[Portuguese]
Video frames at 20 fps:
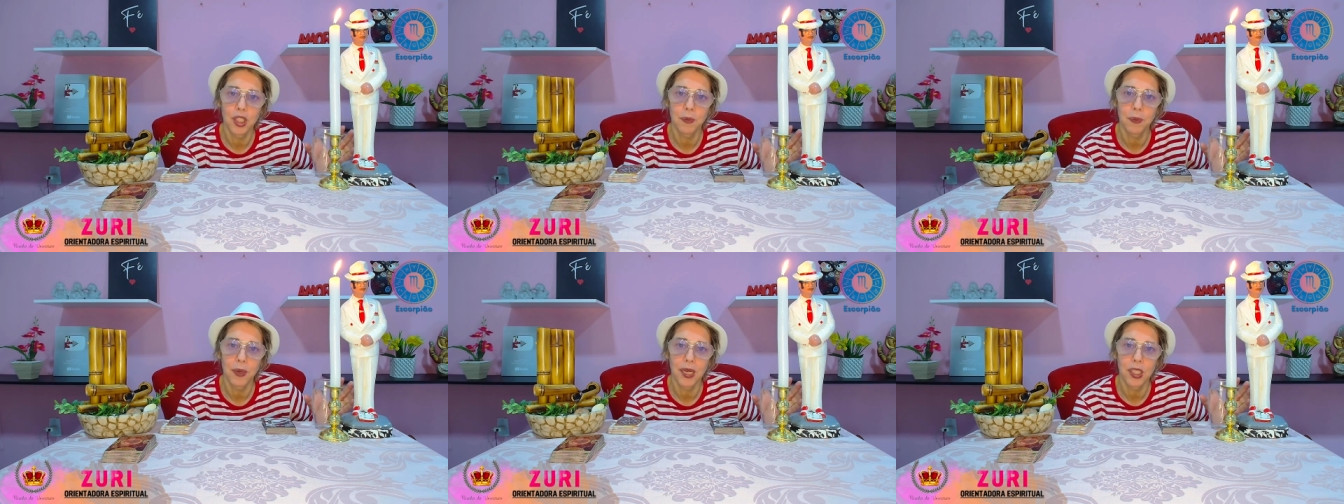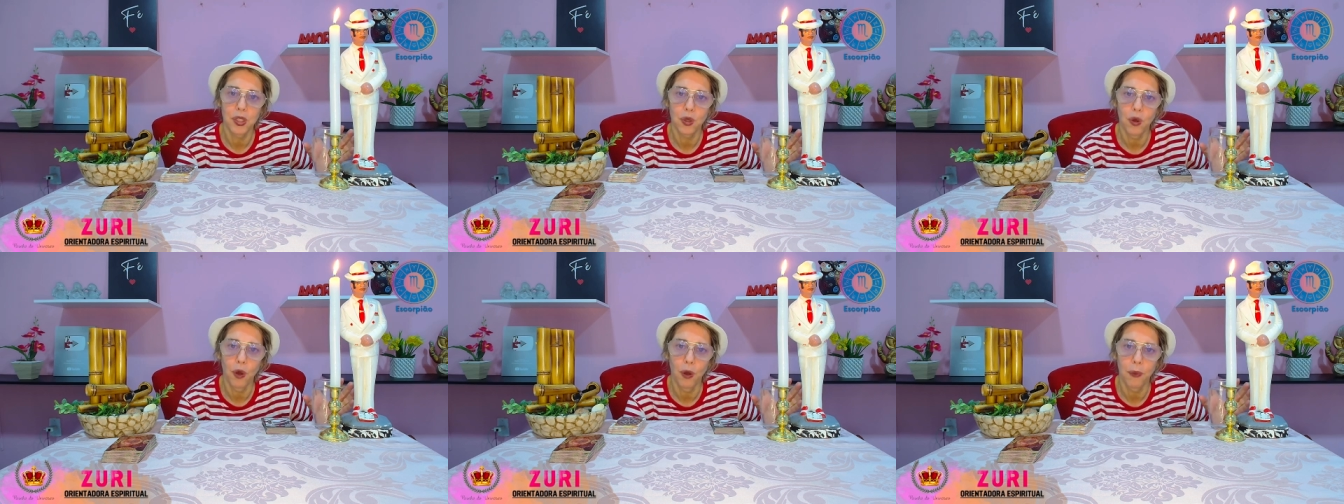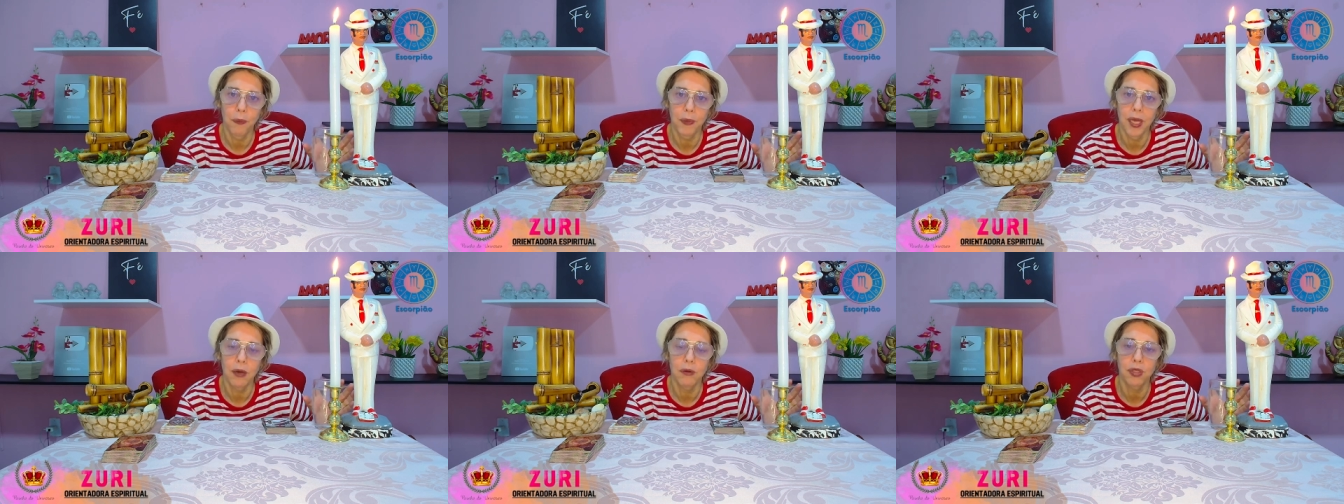para
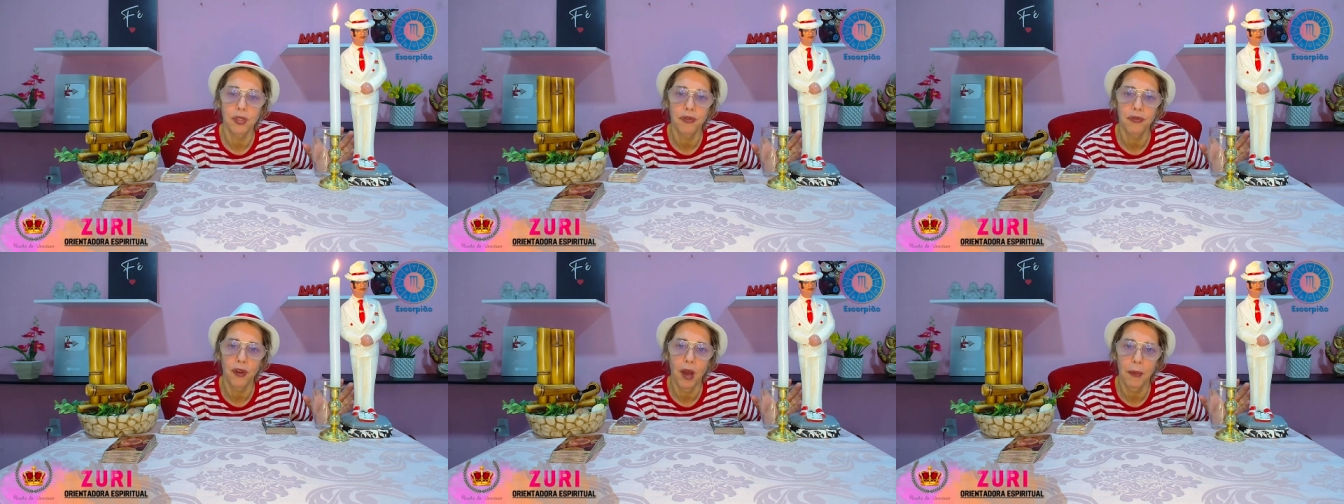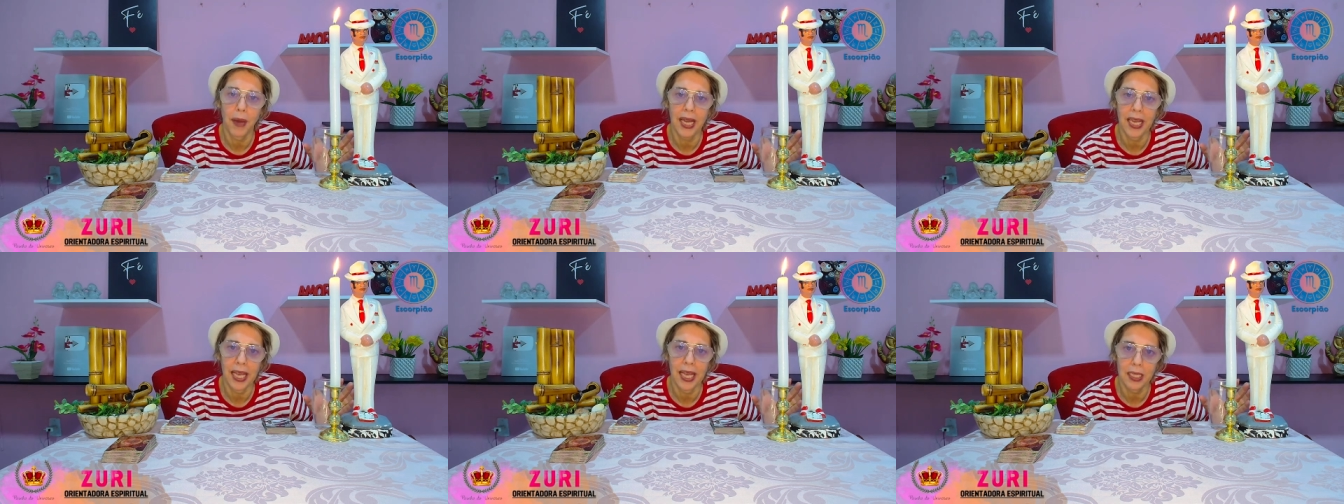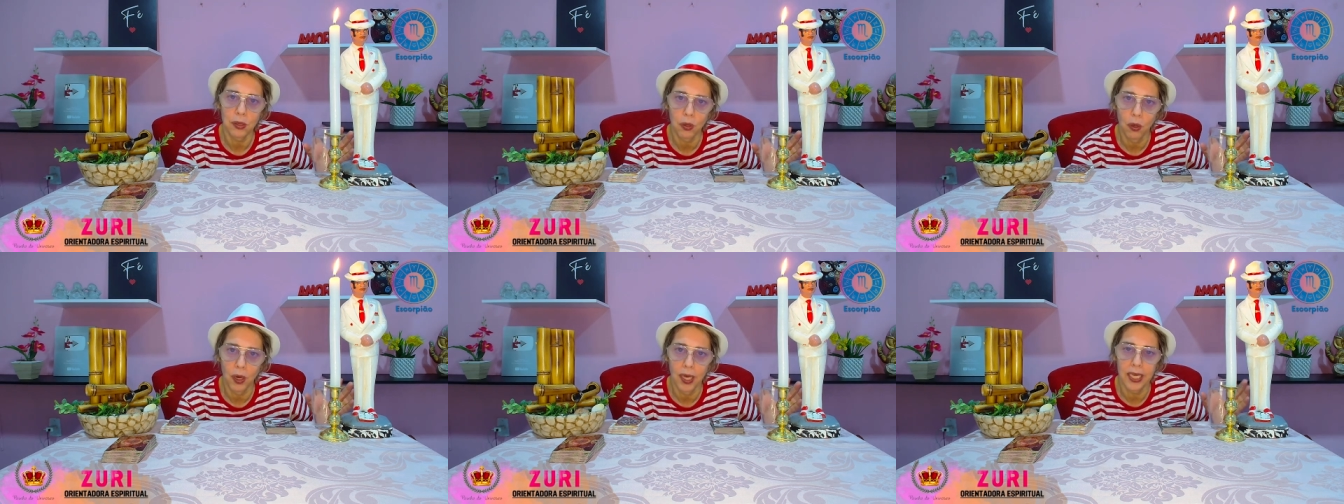escorpião de forma
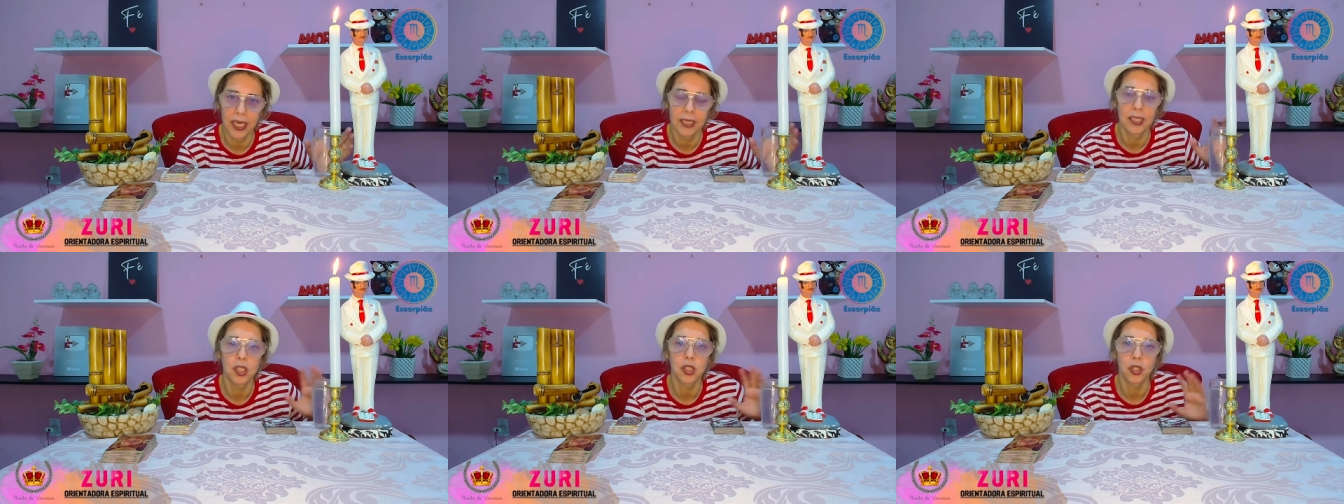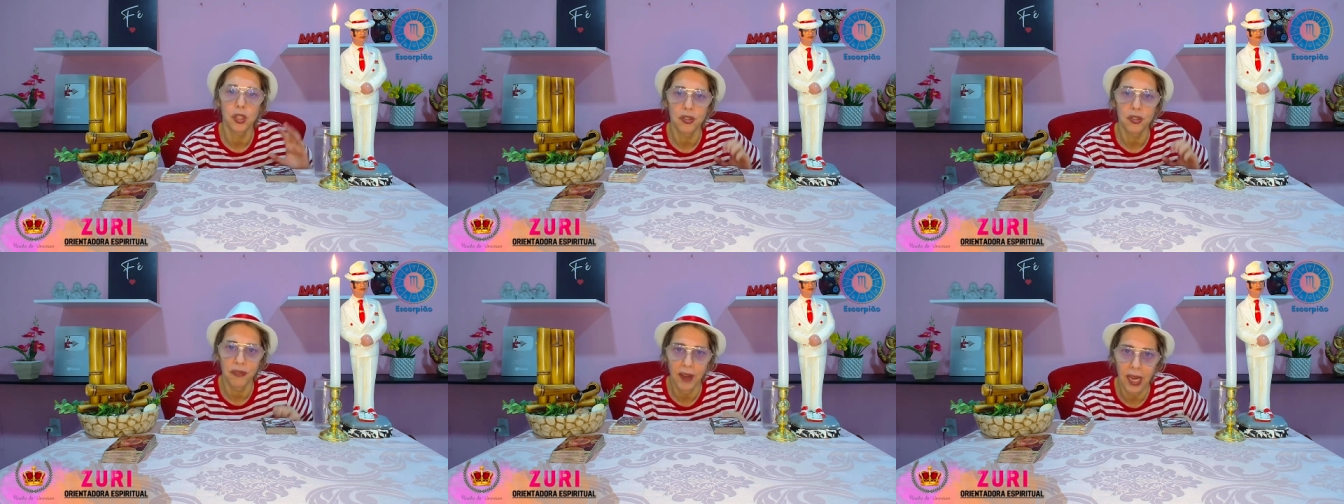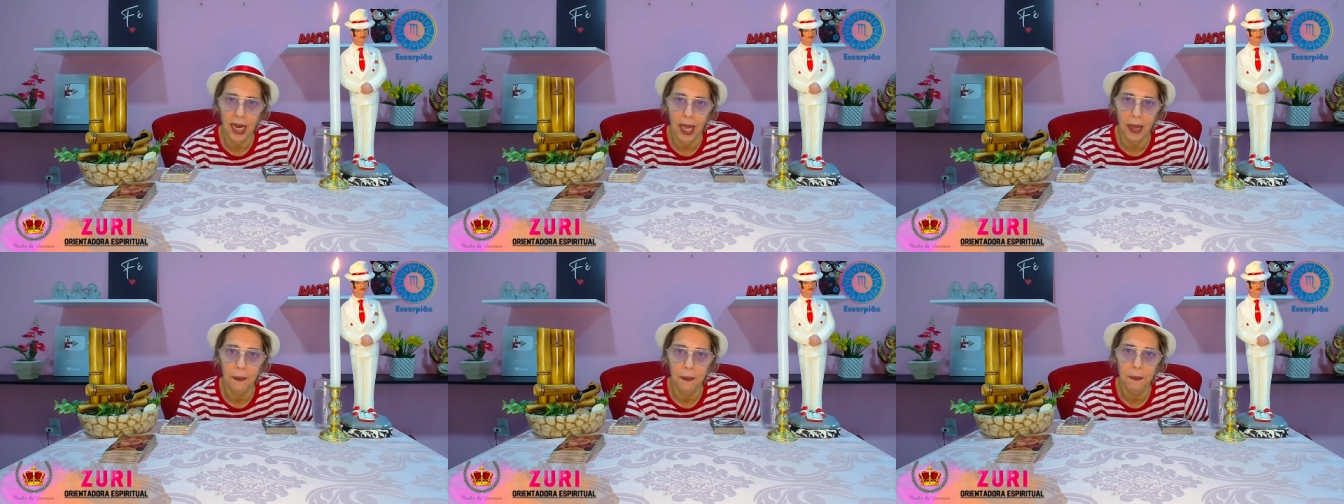aleatória. Deixa eu te falar,